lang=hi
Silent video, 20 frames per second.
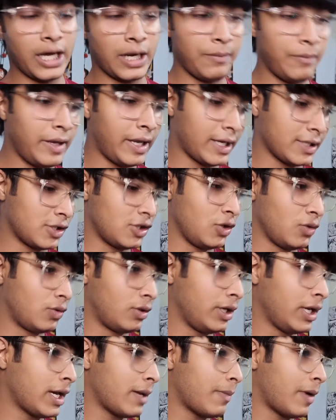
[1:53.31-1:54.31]
गर्मी कैसी
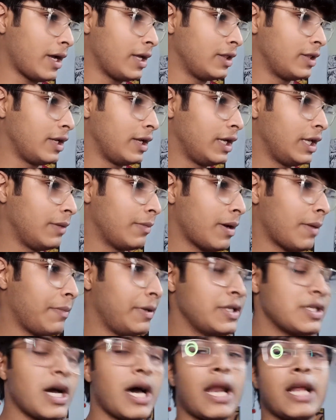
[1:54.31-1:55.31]
होती है भाई दिल्ली में
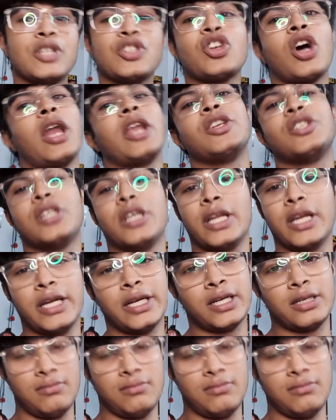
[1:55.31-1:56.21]
अभी जा रहा है चालीस डिग्री